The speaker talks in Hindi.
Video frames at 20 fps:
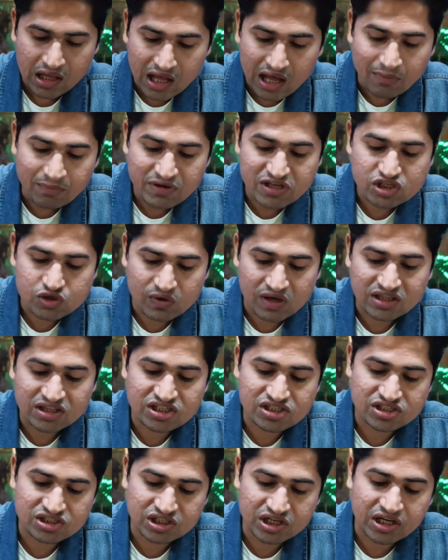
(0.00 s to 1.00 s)
काफ़ी
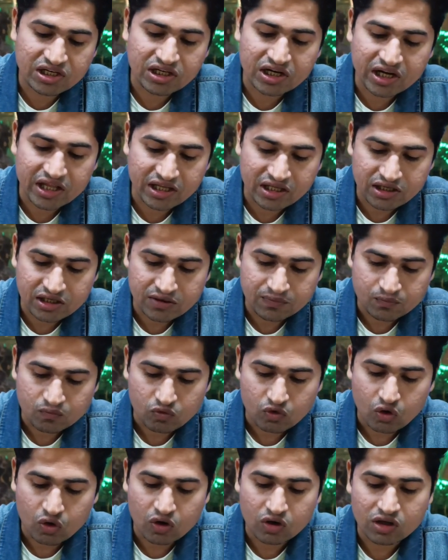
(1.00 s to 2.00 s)
स्वादिष्ट चिकन कढ़ाई है
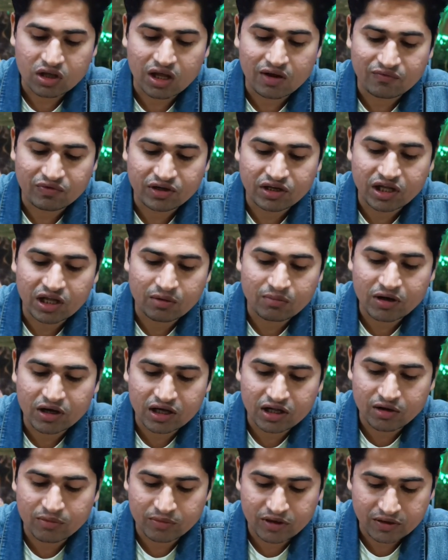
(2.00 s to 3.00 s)
और काफ़ी गर्मा
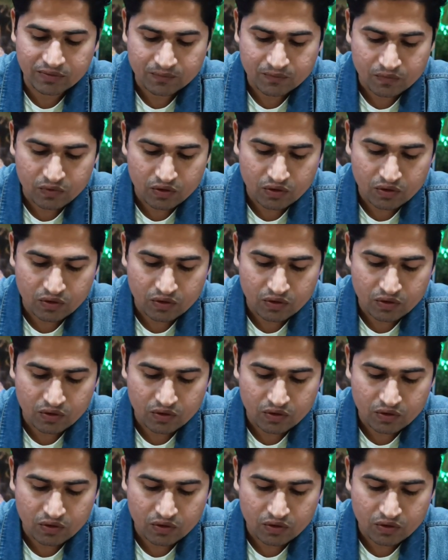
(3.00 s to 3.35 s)
गर्म है